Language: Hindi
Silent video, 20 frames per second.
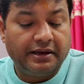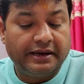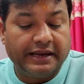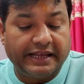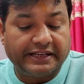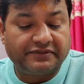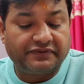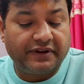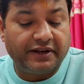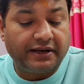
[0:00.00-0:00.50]

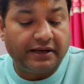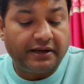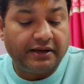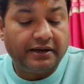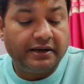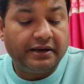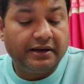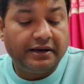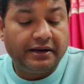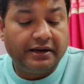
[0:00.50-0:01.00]
नेक्स्ट वन
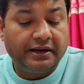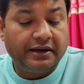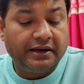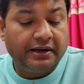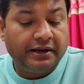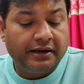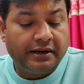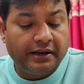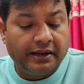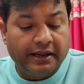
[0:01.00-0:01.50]

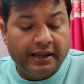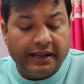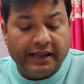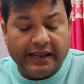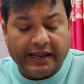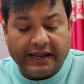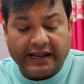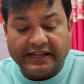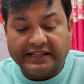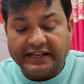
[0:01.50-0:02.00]

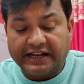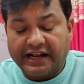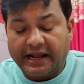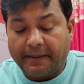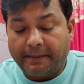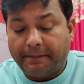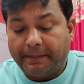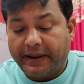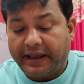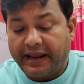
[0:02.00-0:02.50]
कहता
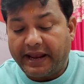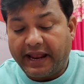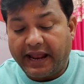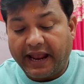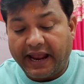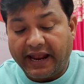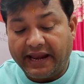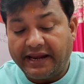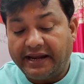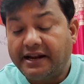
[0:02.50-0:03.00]
कंपेयर
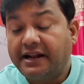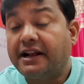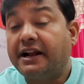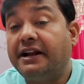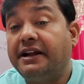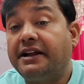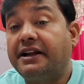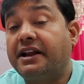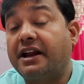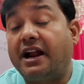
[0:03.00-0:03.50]
एंड
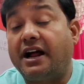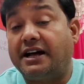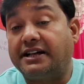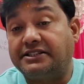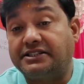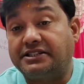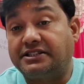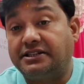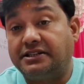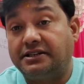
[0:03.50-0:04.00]

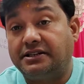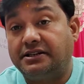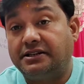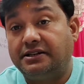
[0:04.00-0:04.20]
कंट्रास्ट